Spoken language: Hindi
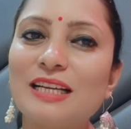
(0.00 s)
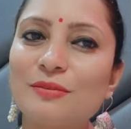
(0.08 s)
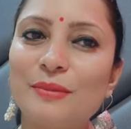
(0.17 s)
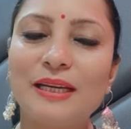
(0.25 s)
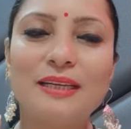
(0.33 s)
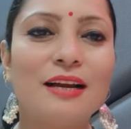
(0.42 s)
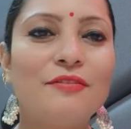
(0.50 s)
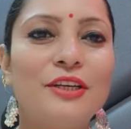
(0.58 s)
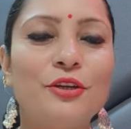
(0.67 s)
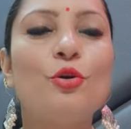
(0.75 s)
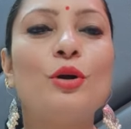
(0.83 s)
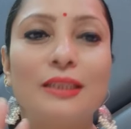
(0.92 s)
दस मिनट का
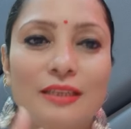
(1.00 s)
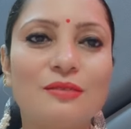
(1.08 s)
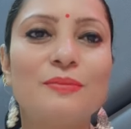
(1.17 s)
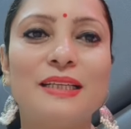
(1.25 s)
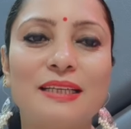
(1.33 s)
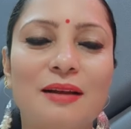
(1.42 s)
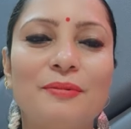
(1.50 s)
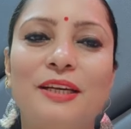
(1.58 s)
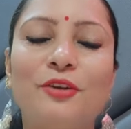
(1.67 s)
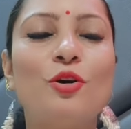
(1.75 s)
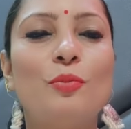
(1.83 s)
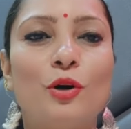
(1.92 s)
वीडियो होगा दस मिनट का भी
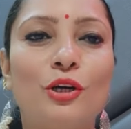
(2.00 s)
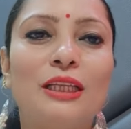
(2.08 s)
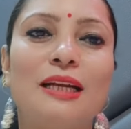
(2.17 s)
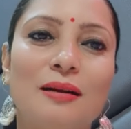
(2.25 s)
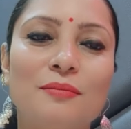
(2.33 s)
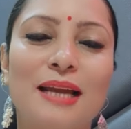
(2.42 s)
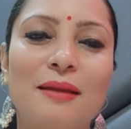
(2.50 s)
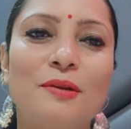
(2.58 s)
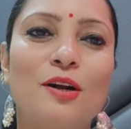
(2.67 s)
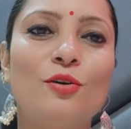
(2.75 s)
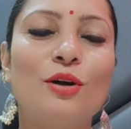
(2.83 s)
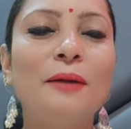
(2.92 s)
नहीं होगा बहुत ही कम टाइम
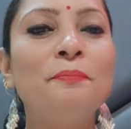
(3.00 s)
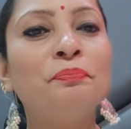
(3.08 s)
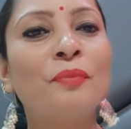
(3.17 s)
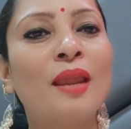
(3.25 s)
का होगा